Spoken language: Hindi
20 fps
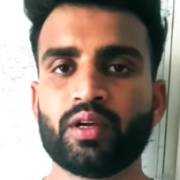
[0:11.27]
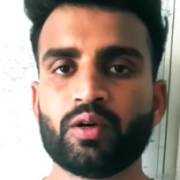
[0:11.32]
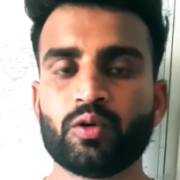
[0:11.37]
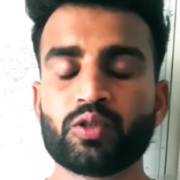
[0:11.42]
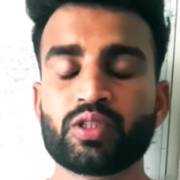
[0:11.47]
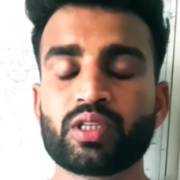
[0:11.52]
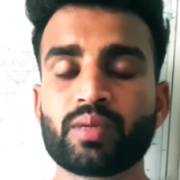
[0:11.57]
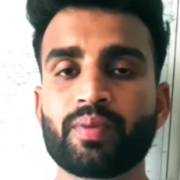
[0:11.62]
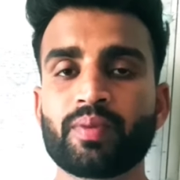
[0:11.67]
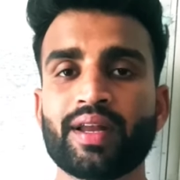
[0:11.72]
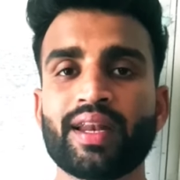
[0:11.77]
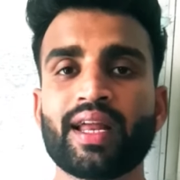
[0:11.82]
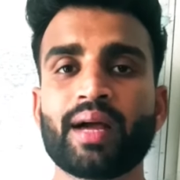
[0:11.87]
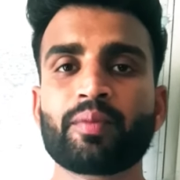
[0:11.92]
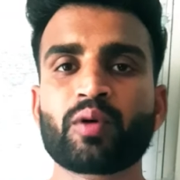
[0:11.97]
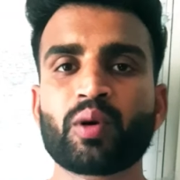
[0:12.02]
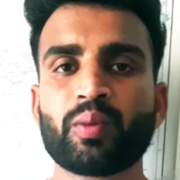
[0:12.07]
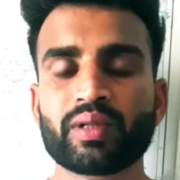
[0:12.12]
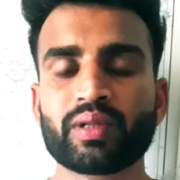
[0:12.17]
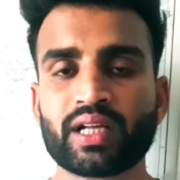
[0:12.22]
उससे पहले
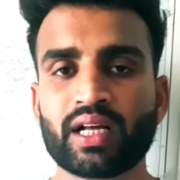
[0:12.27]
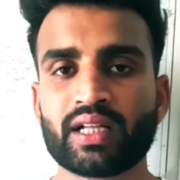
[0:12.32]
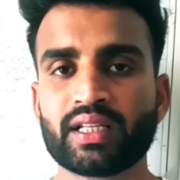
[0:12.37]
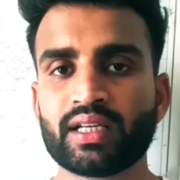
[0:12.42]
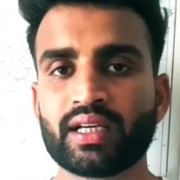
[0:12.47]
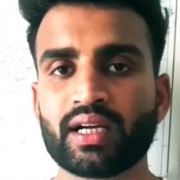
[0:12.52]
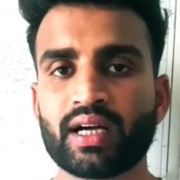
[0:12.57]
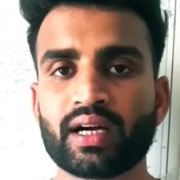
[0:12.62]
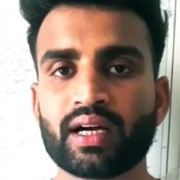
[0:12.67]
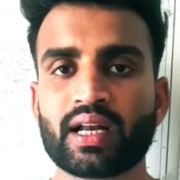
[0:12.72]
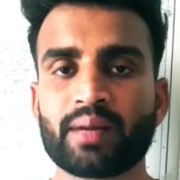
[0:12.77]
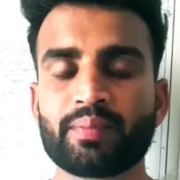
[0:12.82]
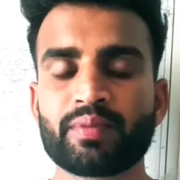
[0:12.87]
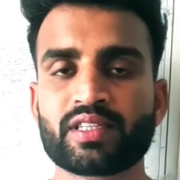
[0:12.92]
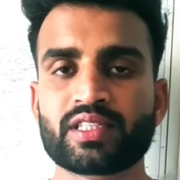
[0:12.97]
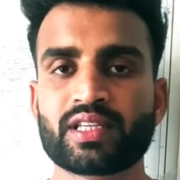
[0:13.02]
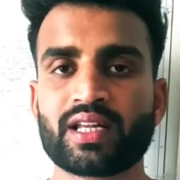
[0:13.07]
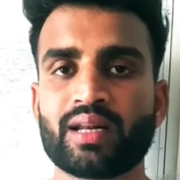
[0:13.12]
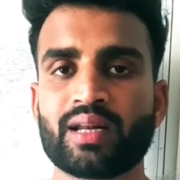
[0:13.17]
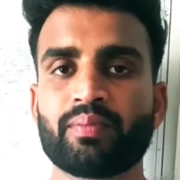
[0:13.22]
आपको बता दें अगर आप
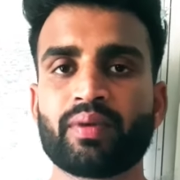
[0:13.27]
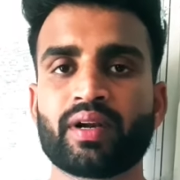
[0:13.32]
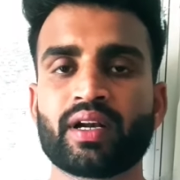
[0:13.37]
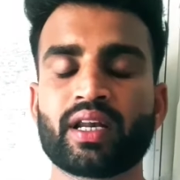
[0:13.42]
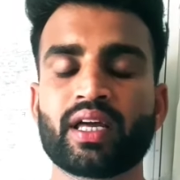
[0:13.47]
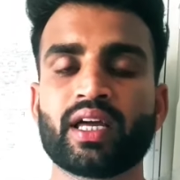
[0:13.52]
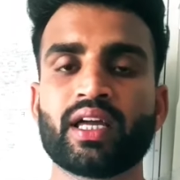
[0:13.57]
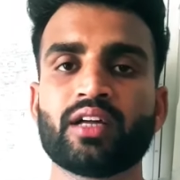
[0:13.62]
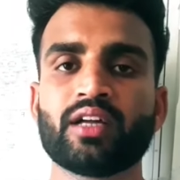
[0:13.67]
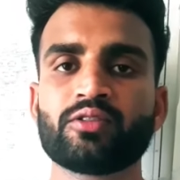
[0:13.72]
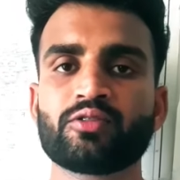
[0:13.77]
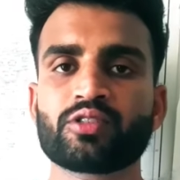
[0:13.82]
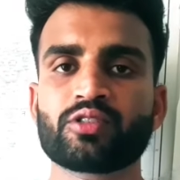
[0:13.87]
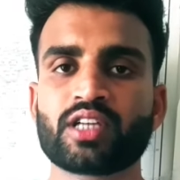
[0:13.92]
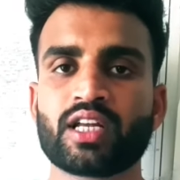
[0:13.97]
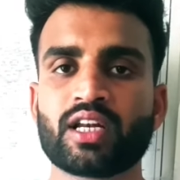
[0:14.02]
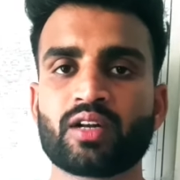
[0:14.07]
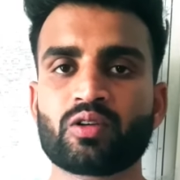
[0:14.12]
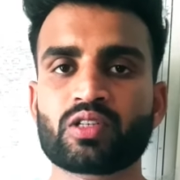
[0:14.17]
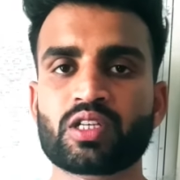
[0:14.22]
इस चैनल पर नए हैं तो
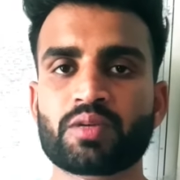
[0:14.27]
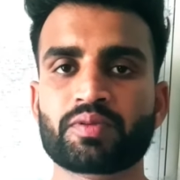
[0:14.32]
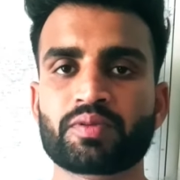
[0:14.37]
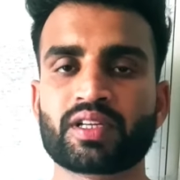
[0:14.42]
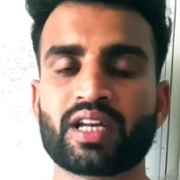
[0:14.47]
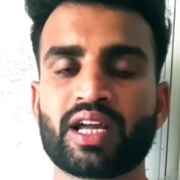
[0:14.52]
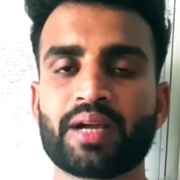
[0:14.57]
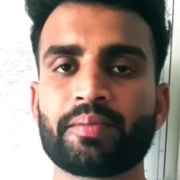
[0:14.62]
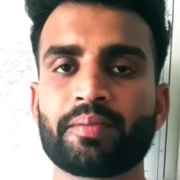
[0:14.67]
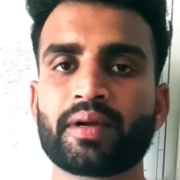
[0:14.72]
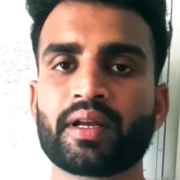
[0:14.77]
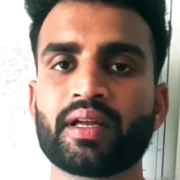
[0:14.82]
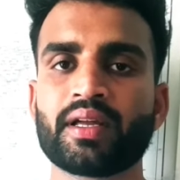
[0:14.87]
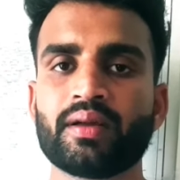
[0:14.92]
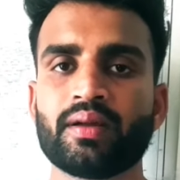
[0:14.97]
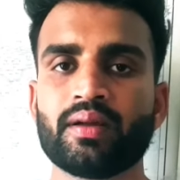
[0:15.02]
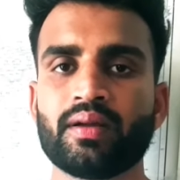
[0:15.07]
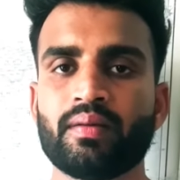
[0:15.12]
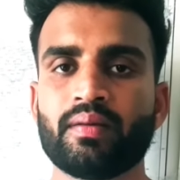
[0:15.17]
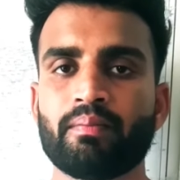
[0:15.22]
चैनल को सब्सक्राइब
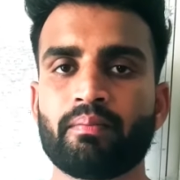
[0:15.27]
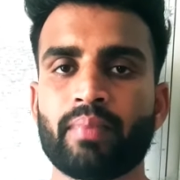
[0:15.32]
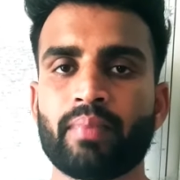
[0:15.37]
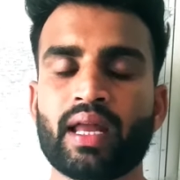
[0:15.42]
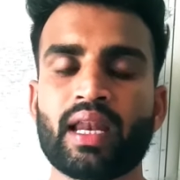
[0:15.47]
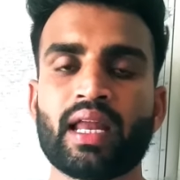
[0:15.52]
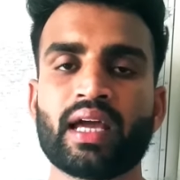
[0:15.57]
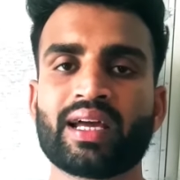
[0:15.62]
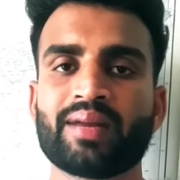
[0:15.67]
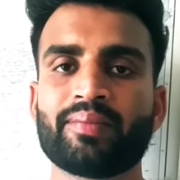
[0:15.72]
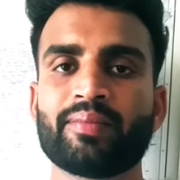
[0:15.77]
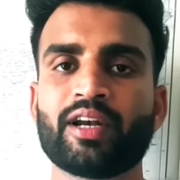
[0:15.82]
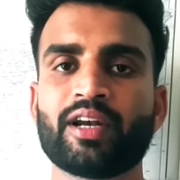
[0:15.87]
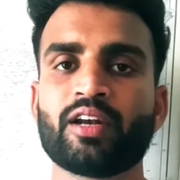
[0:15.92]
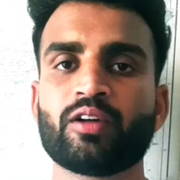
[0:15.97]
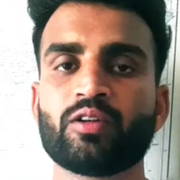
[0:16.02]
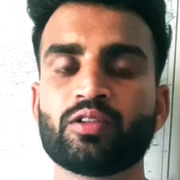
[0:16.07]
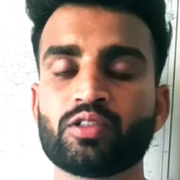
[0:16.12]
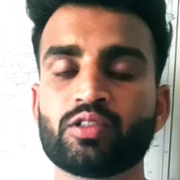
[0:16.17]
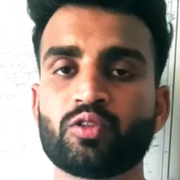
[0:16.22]
करें बेल आइकन
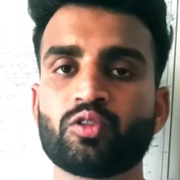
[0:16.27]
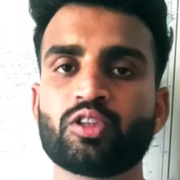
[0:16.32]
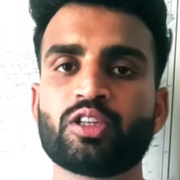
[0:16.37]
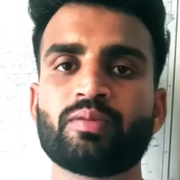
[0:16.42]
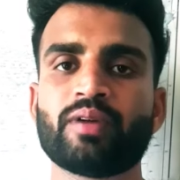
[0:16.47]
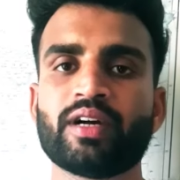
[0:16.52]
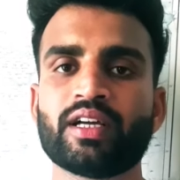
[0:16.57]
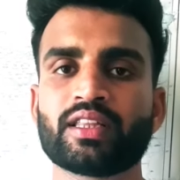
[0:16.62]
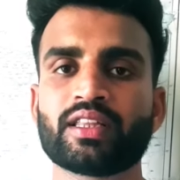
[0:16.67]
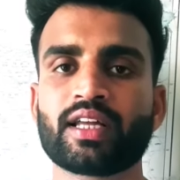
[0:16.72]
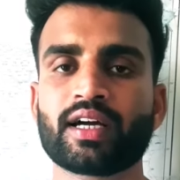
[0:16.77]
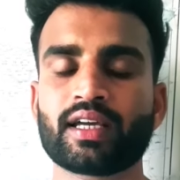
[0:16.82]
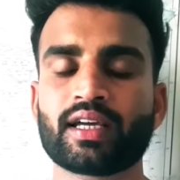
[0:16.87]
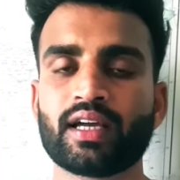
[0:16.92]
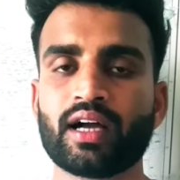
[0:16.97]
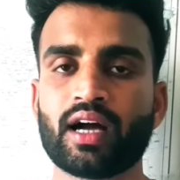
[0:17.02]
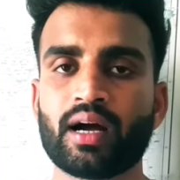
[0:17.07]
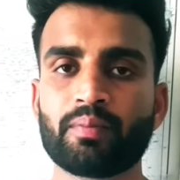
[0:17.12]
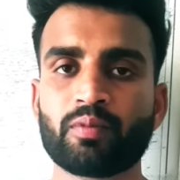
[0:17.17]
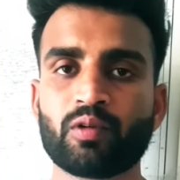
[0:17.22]
बटन को जरूर दबाएं
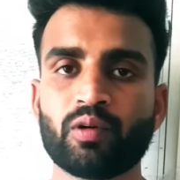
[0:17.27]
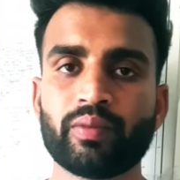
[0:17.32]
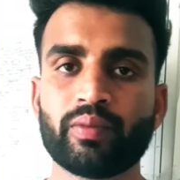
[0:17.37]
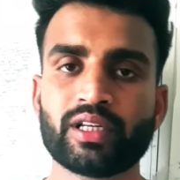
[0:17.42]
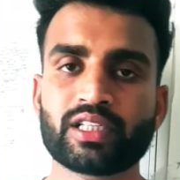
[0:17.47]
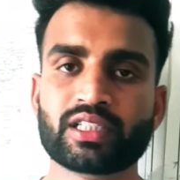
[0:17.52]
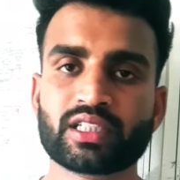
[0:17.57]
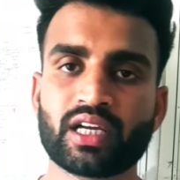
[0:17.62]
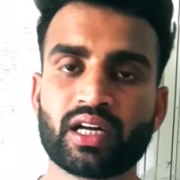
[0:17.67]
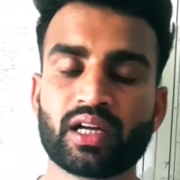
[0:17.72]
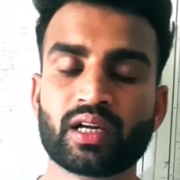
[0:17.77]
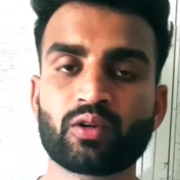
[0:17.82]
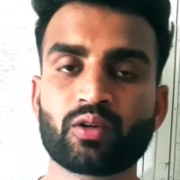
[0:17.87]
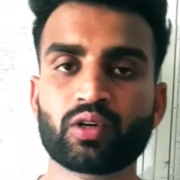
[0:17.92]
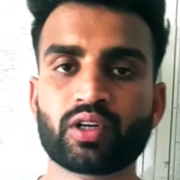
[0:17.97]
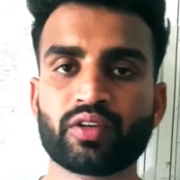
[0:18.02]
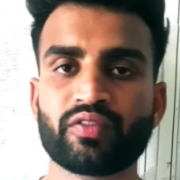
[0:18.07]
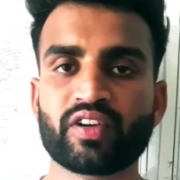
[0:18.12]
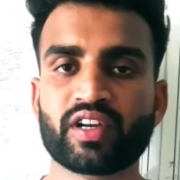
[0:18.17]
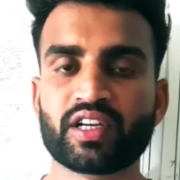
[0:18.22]
ताकि आपको मिल सके हर
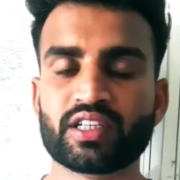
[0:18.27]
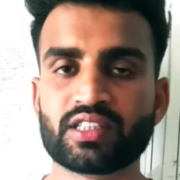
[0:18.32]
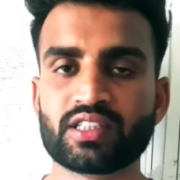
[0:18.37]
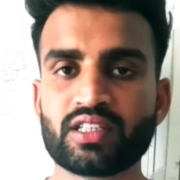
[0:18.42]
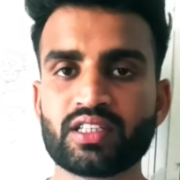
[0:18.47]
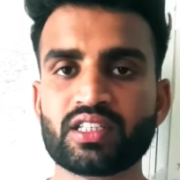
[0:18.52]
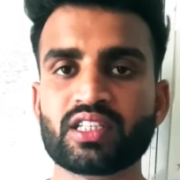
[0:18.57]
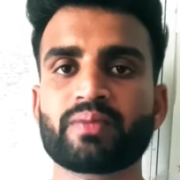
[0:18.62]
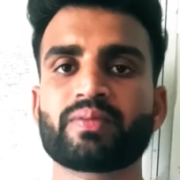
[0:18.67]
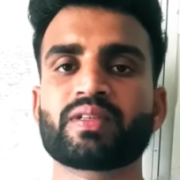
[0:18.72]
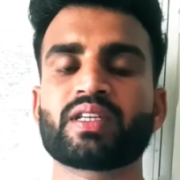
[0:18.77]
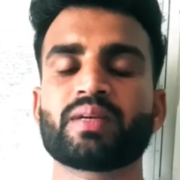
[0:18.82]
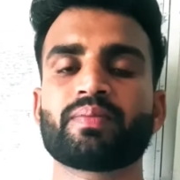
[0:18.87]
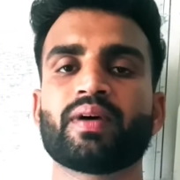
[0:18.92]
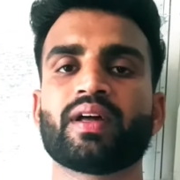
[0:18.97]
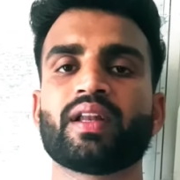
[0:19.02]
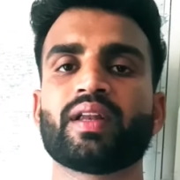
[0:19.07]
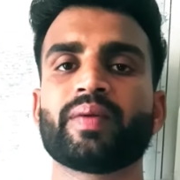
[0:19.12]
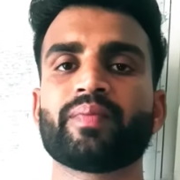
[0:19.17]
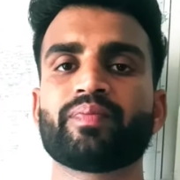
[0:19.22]
नोटिफिकेशन सबसे
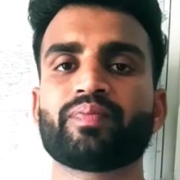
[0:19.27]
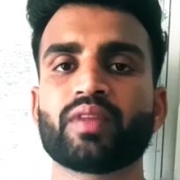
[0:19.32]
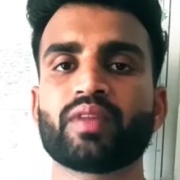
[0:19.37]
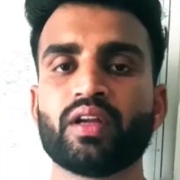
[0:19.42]
पहले